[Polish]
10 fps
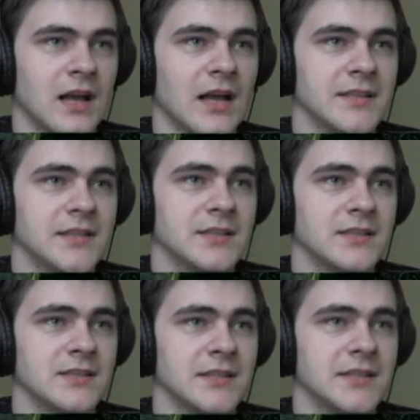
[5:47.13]
a,
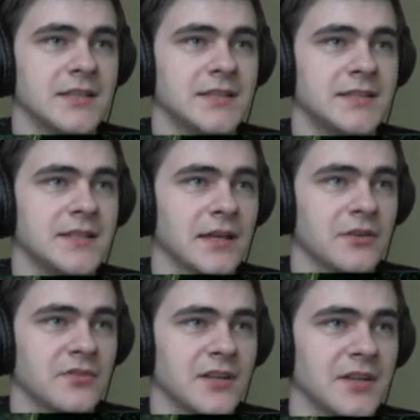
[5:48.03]
i
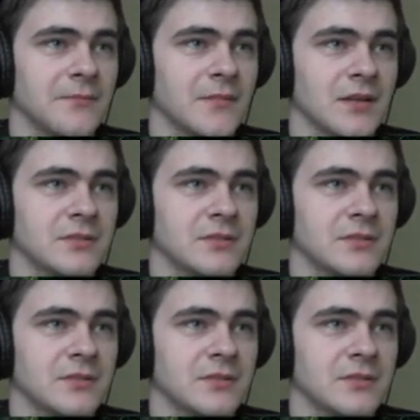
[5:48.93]
denyowanie,